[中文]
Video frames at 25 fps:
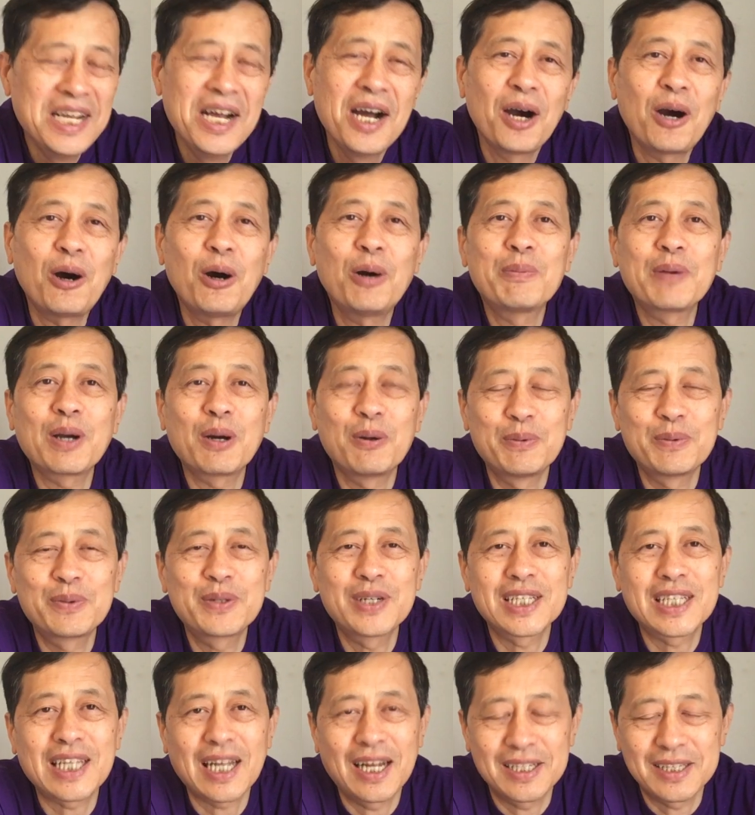后面我们
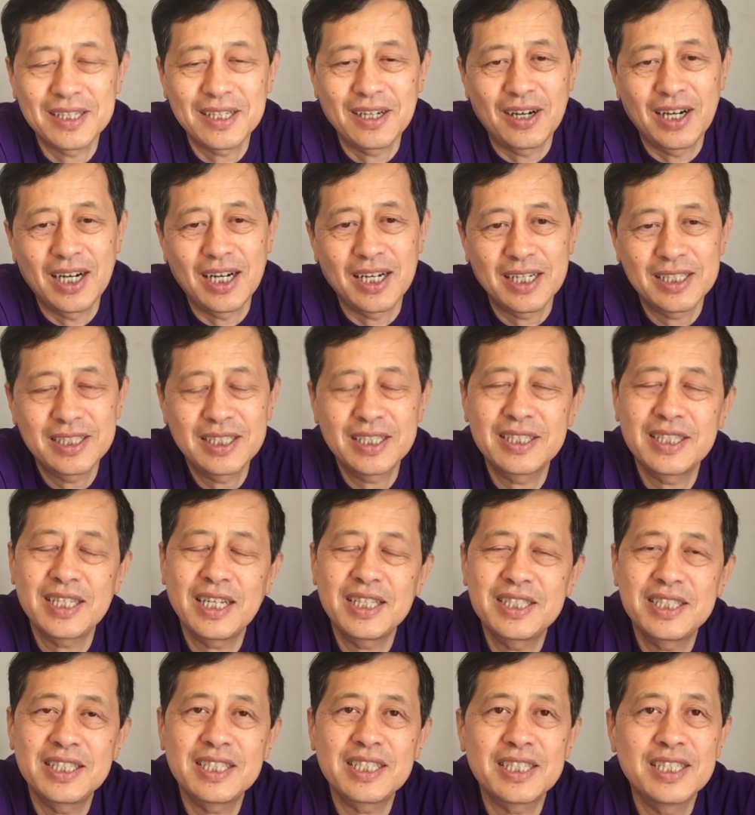会谈到啊，今
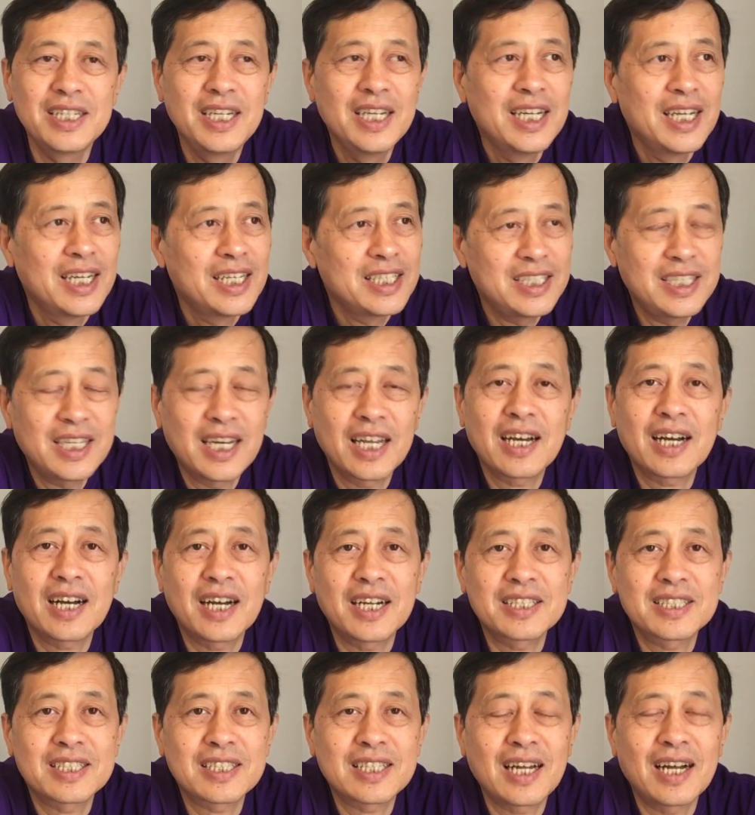天进了依然
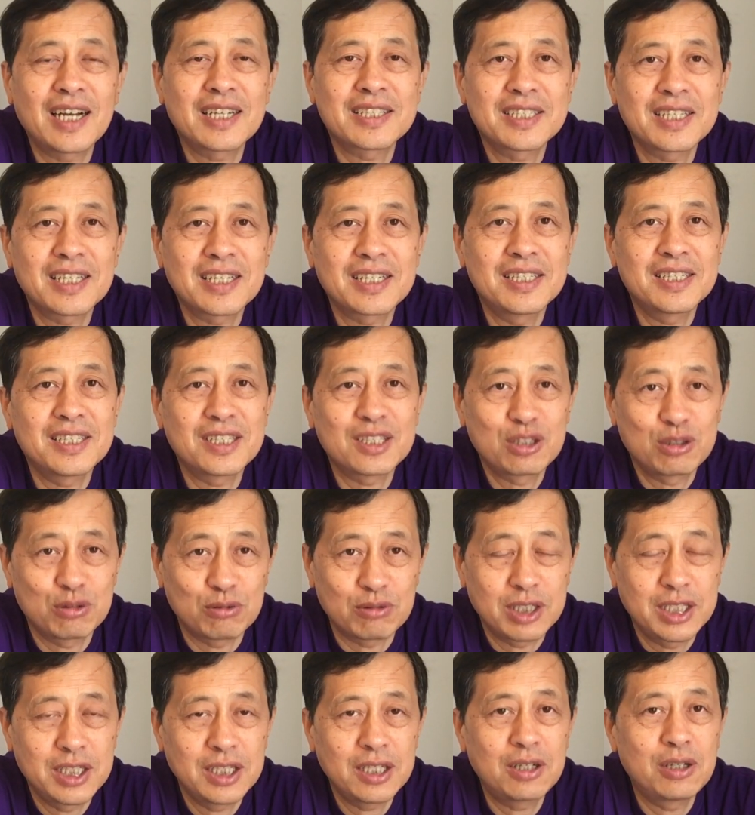还是他这个
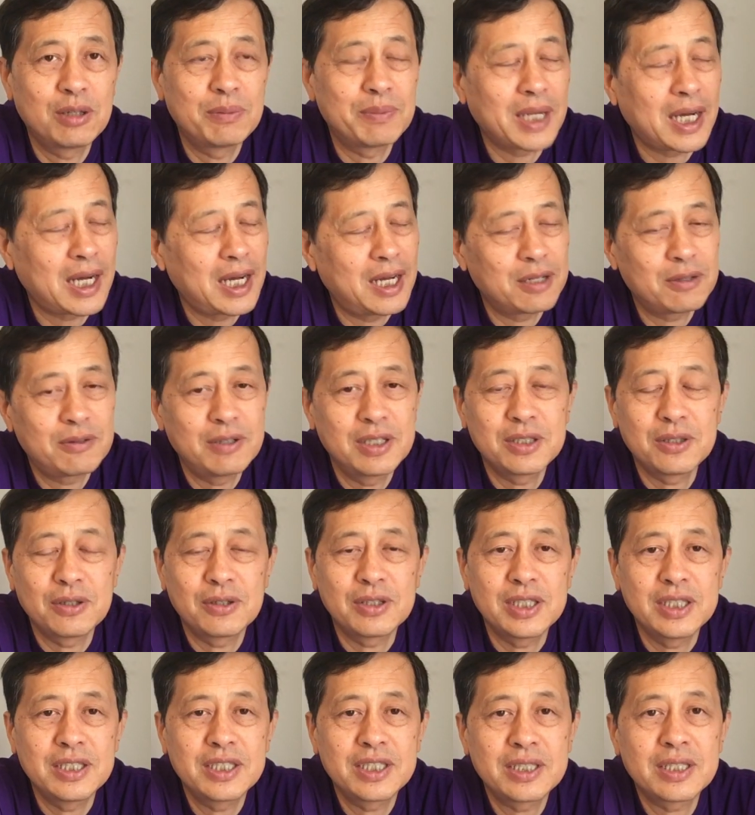主题，后面还会有
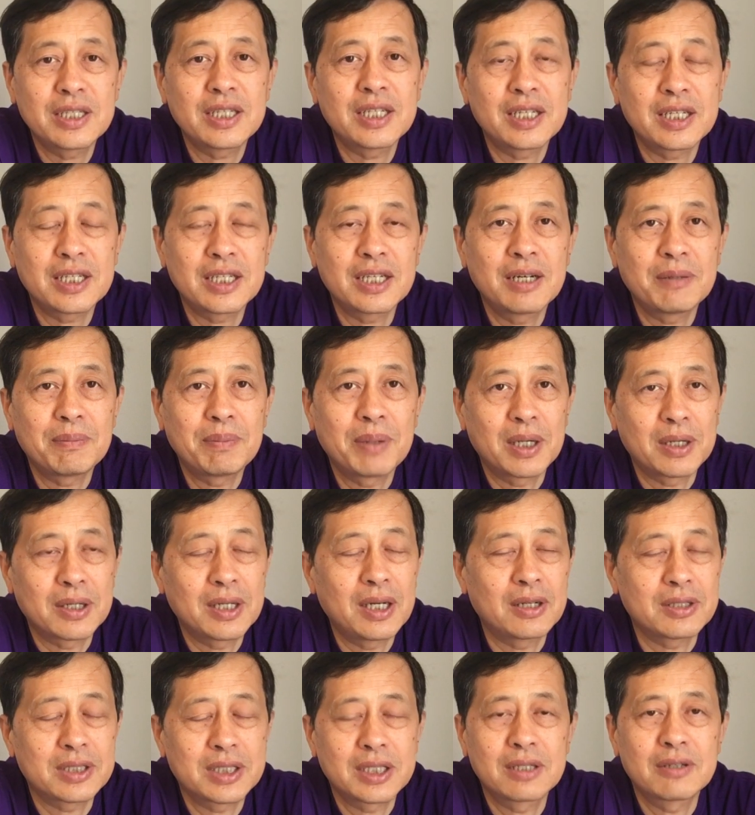一系列的爆
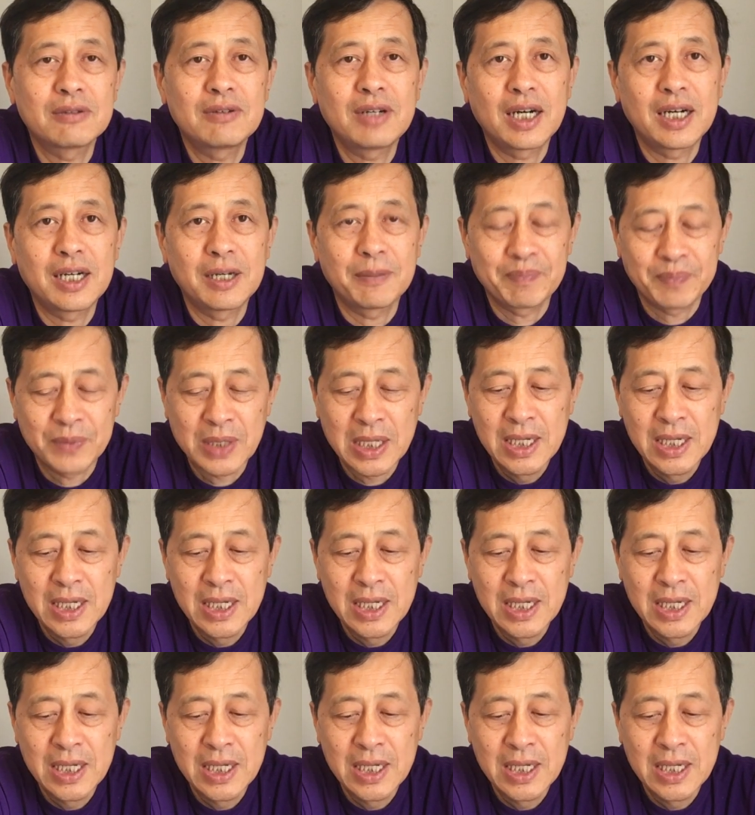料情况啊。